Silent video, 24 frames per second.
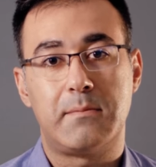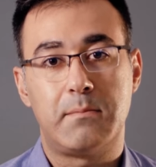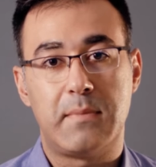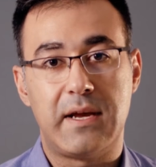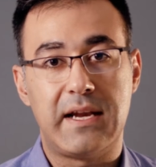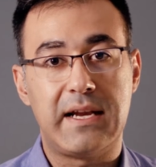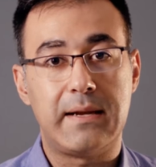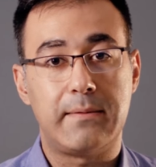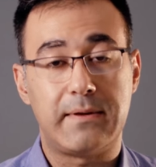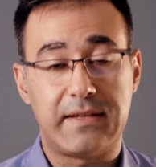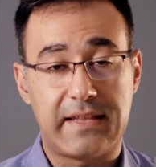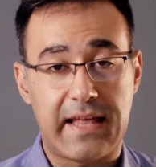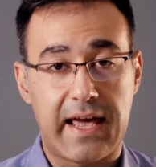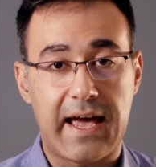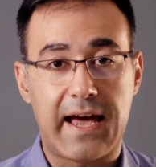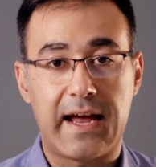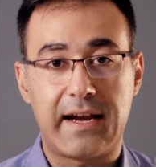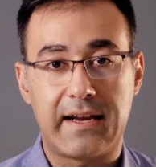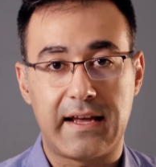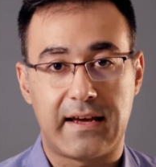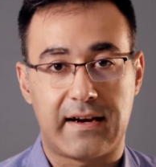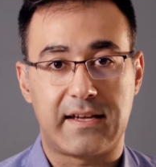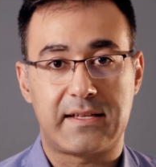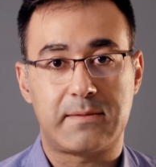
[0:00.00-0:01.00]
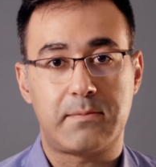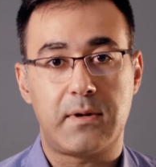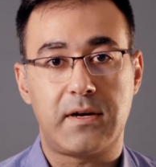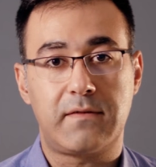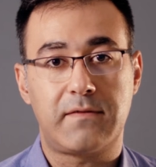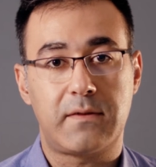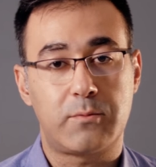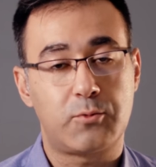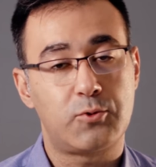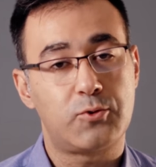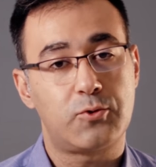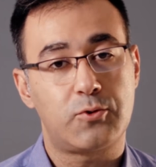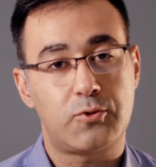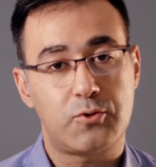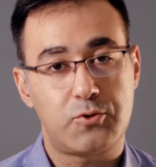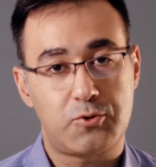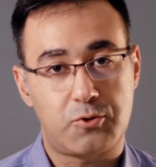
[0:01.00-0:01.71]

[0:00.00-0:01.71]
belli bir değer yaratmak ve bunu